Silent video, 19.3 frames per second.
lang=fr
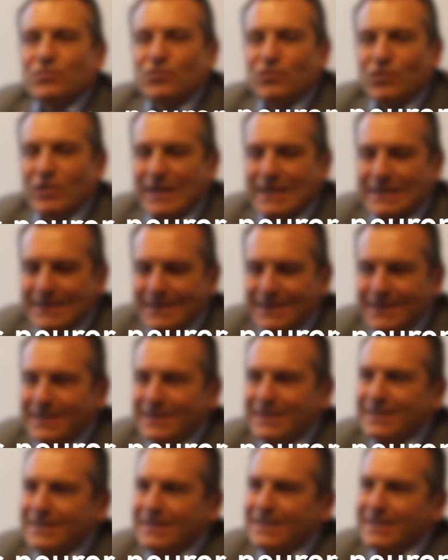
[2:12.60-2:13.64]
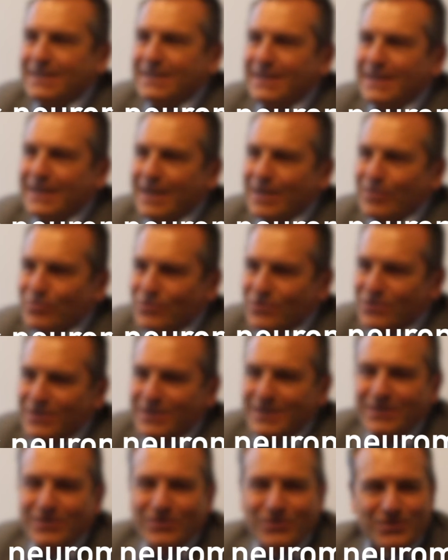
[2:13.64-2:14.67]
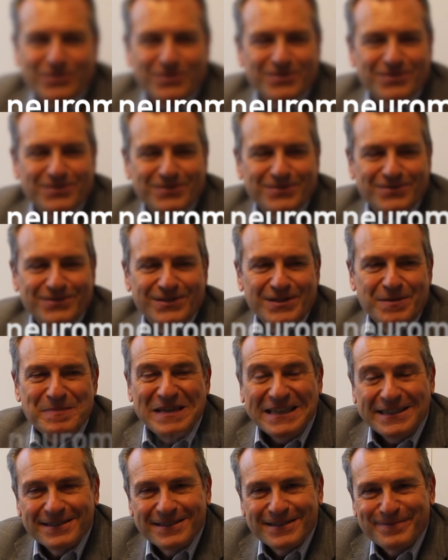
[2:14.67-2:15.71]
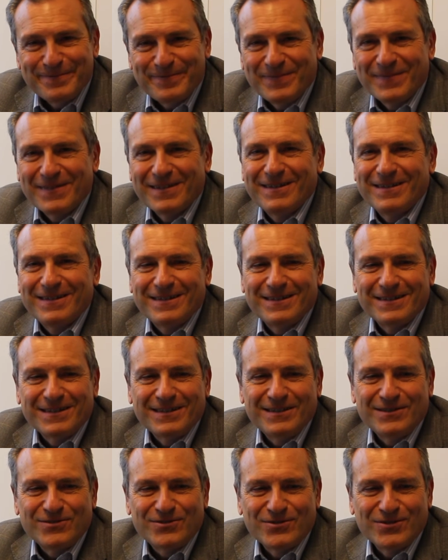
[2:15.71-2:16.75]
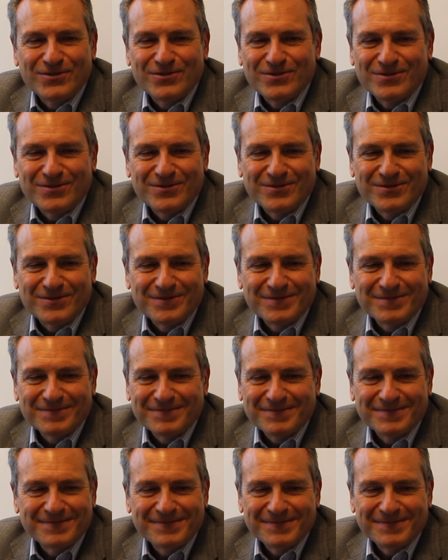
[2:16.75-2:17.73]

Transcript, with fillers: Cela dit, il y a aussi des mythes qui, sont,